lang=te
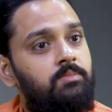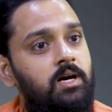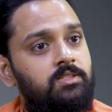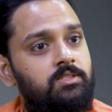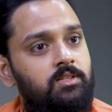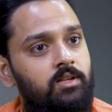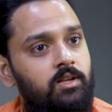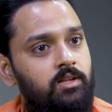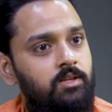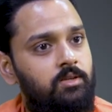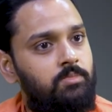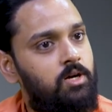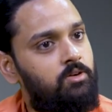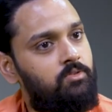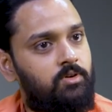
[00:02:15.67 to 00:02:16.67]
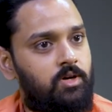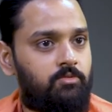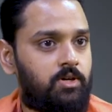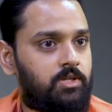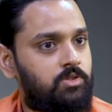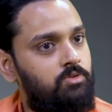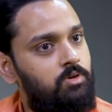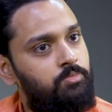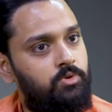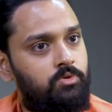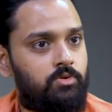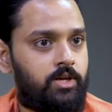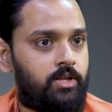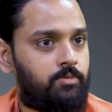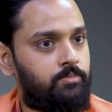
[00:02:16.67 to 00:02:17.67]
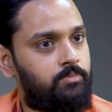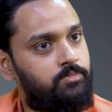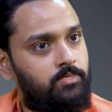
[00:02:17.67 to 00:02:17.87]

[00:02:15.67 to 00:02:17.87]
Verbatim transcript: మాస్టర్ అని మాకు వర్షం అప్పుడు ఆయన